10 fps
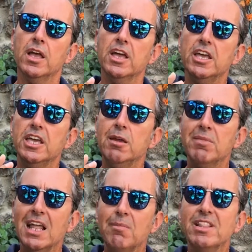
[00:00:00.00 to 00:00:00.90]
E,
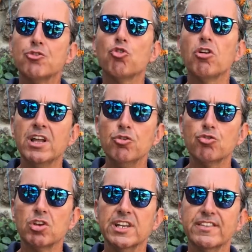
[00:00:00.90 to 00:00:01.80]
imgelemede
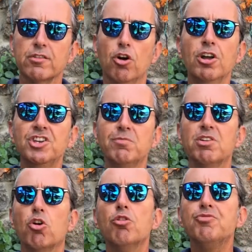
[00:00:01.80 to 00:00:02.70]
zorlanıyorsanız önce
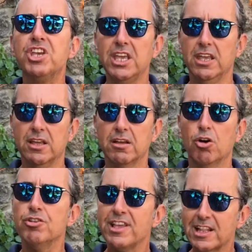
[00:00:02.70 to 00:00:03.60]
bir objeyi,
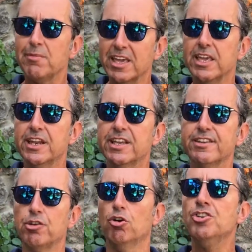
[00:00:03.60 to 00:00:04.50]
özetlemek
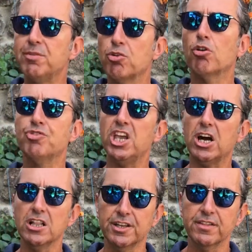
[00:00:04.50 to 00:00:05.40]
gerekirse önce bir
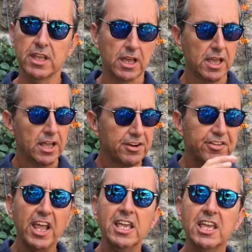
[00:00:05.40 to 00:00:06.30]
objeyi alın.
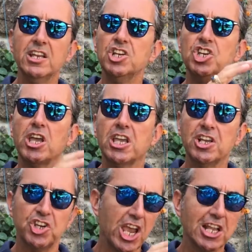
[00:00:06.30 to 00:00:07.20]
Rengini,
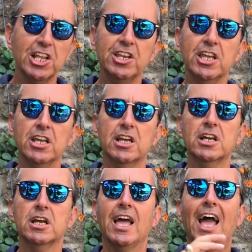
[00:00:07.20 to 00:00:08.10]
şek, şeklini,
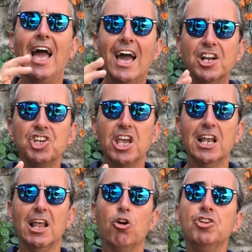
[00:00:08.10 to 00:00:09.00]
her
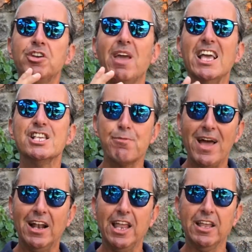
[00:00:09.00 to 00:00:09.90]
şeyiyle önce bir
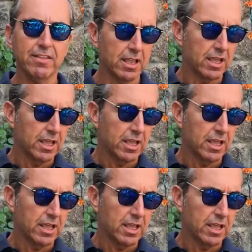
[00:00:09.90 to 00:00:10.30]
ezberleyin.